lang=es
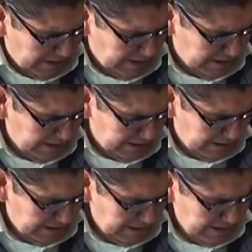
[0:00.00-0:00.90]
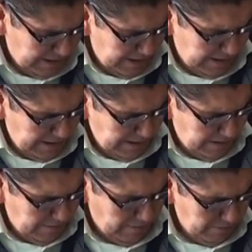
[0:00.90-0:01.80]
que se
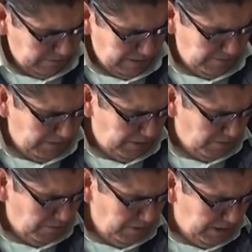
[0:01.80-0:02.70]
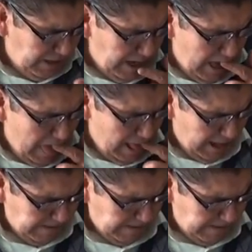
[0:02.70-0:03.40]
cuando terminó este